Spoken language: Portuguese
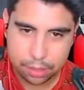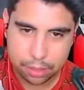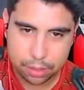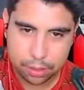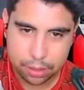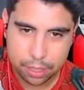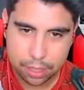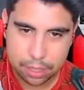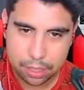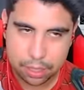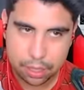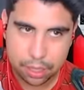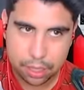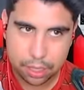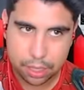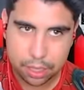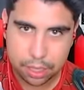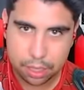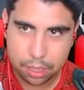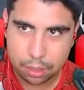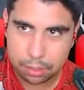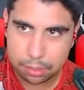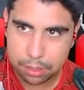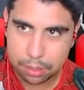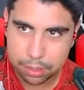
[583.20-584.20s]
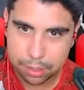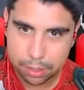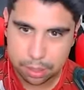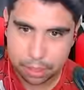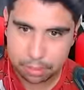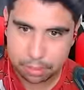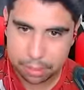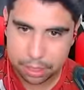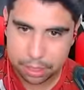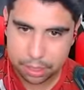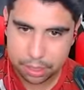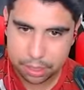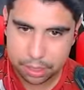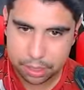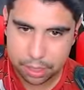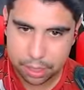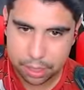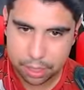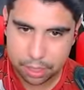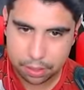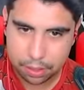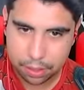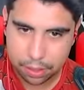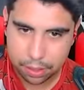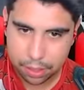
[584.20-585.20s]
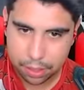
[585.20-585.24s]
ter usado isso daqui não, mano. Sendo bem sincero.